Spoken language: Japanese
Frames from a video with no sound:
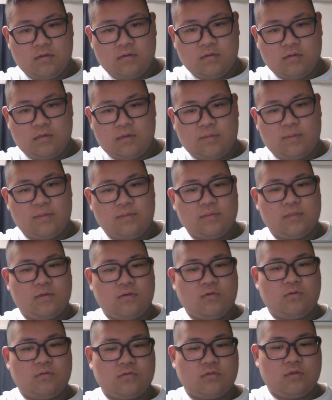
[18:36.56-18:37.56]
やっぱみんな
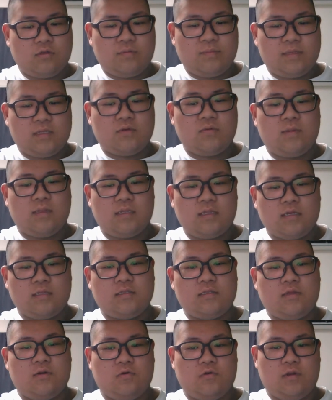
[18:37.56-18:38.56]
本当に見る目ない
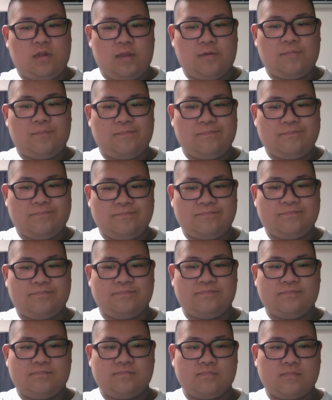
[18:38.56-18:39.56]
んだろうねう
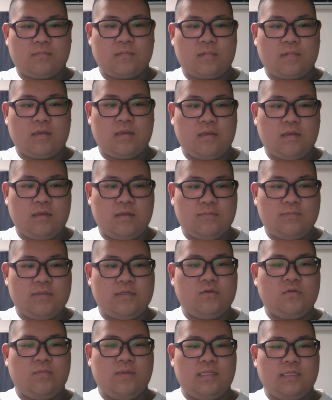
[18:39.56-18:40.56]
ん
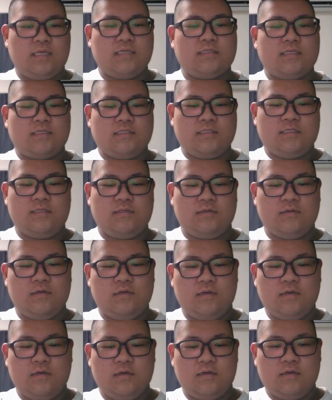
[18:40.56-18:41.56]
見る目なさすぎる
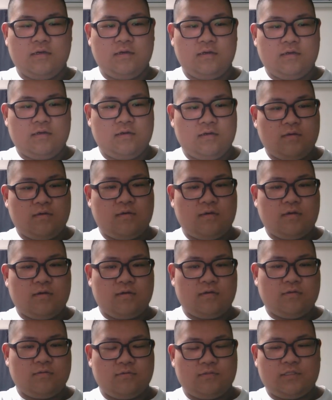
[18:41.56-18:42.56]

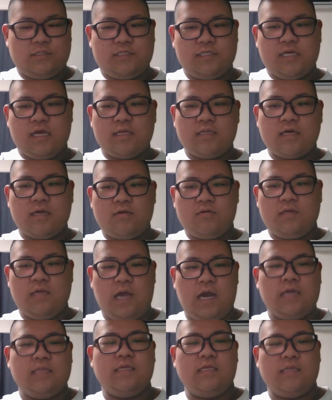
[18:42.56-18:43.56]
節穴より
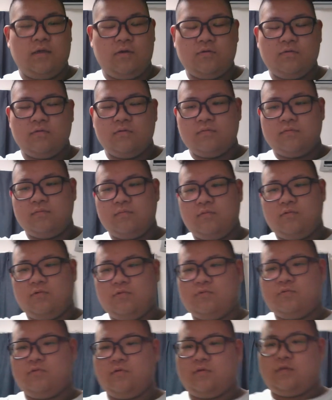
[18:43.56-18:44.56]
穴だよ、まあ、
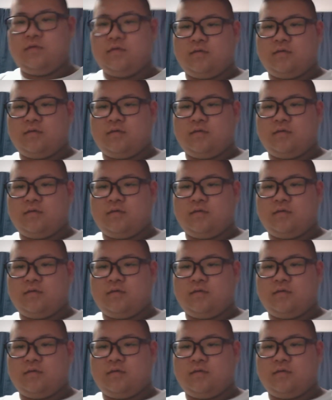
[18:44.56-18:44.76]
本当に、